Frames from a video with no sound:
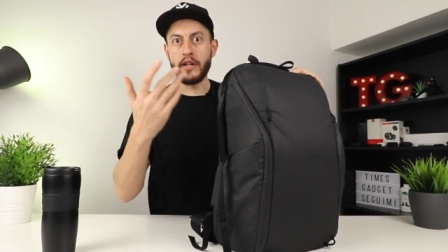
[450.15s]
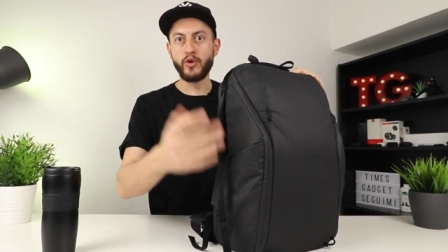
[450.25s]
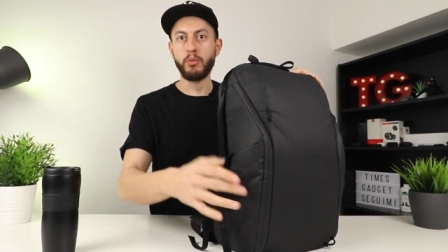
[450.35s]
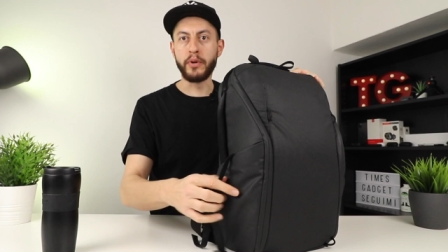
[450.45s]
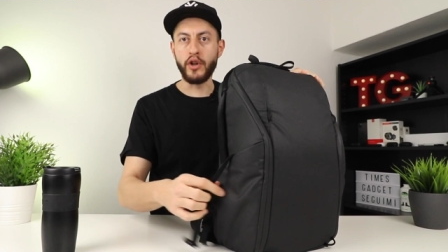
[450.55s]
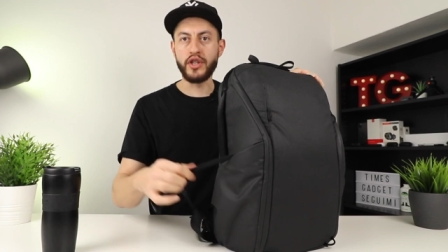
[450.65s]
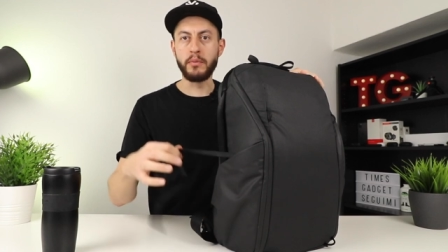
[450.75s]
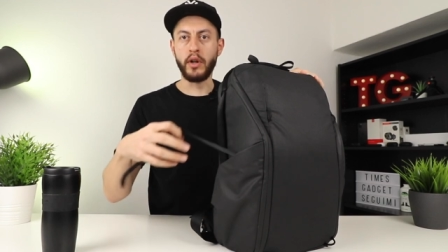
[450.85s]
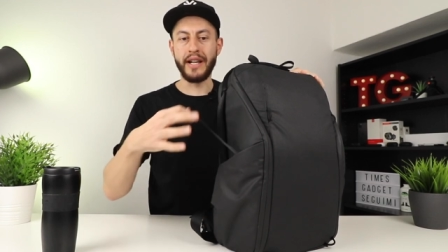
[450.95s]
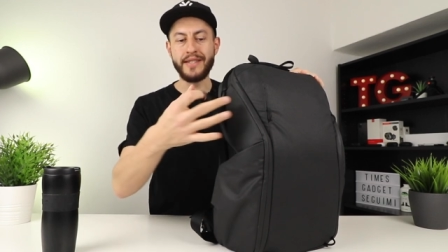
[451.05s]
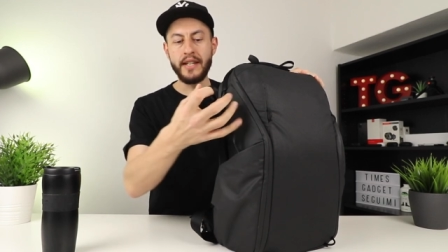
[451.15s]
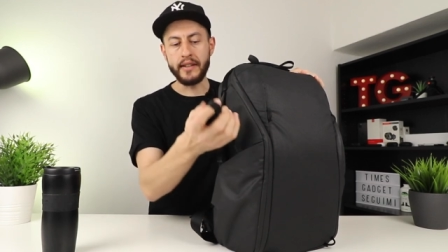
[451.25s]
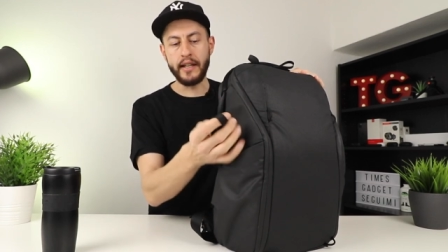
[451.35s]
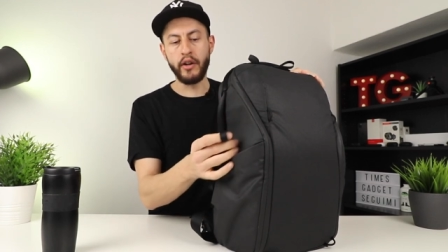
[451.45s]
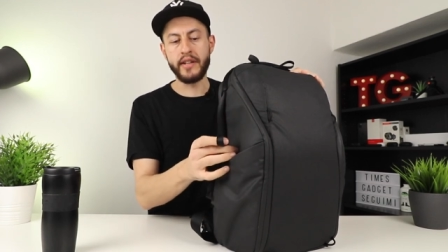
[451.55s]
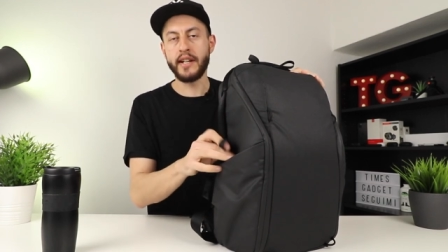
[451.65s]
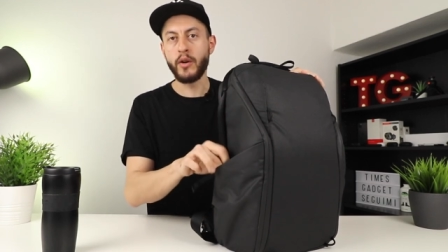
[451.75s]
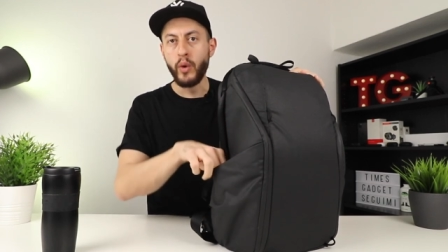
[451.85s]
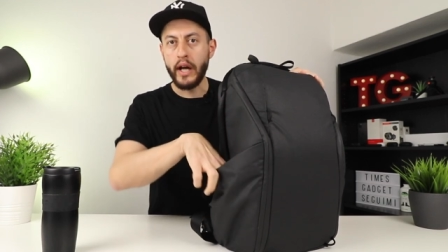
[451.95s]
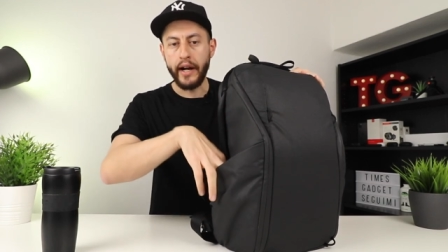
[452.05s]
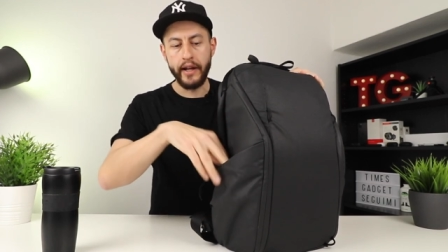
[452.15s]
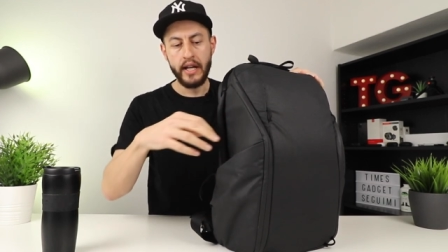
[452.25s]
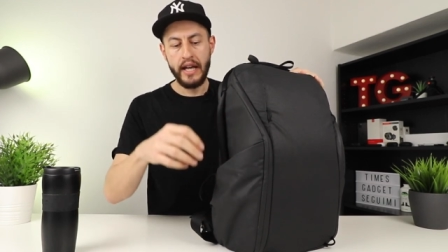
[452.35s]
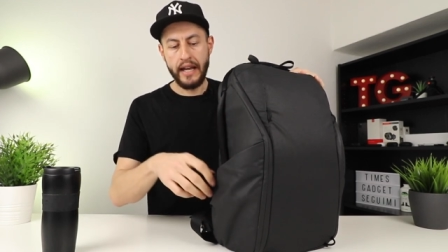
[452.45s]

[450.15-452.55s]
che sul prossimo l'azienda lo riesca a curare